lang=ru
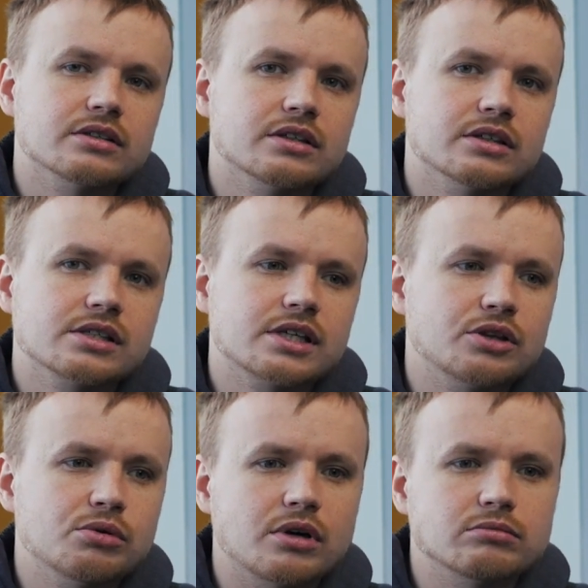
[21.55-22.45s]
э, с
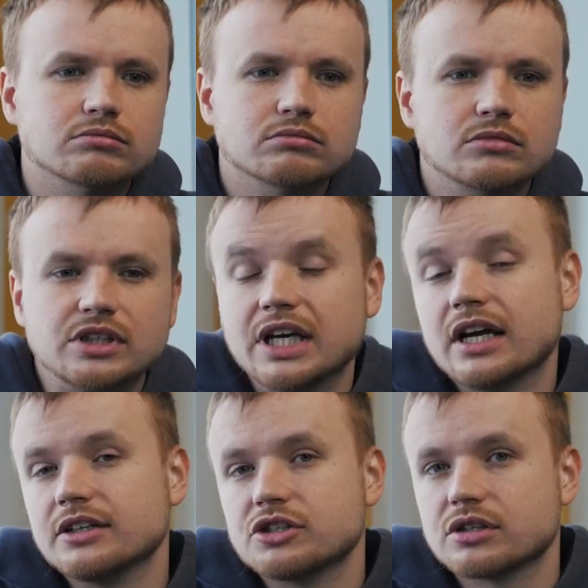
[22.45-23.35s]
которым
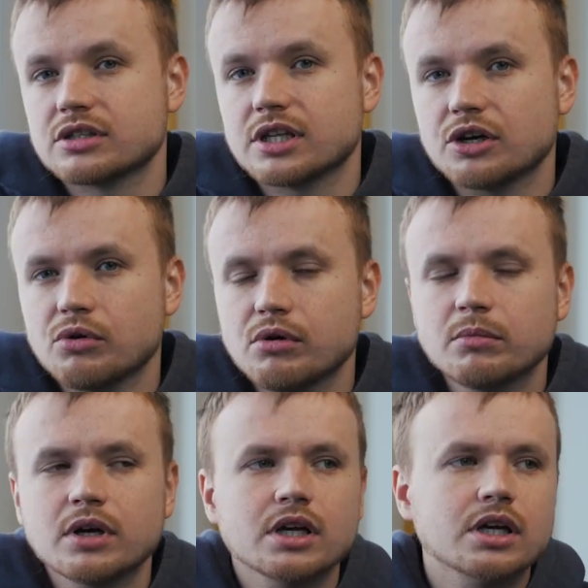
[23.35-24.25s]
я лично
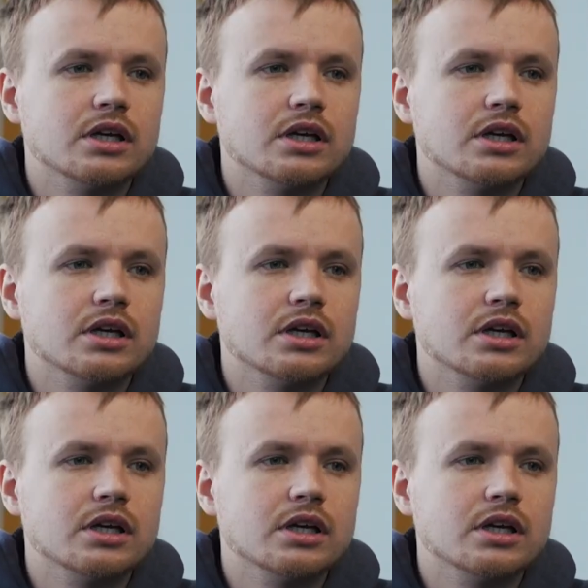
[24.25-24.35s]
знаком,